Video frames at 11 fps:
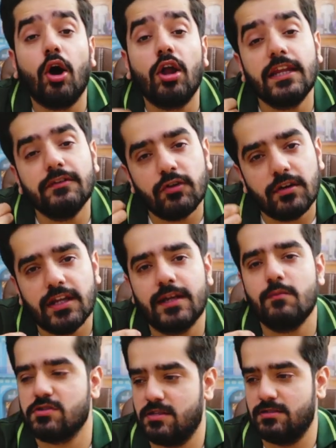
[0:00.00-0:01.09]
बॉलीवुड ने
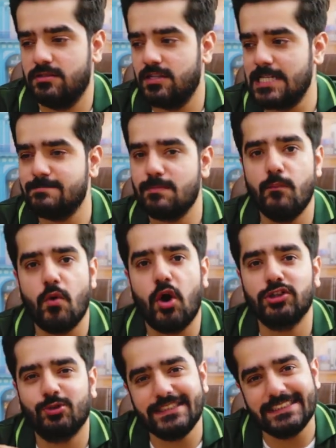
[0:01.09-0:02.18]
मुझे ज़िंदगी में
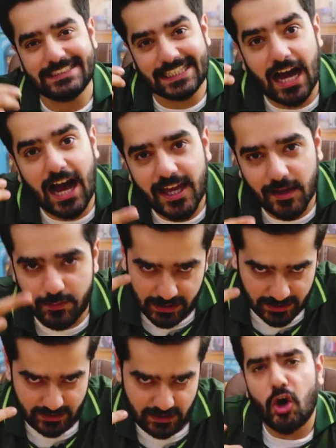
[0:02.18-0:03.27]
बहुत कुछ सिखाया भी है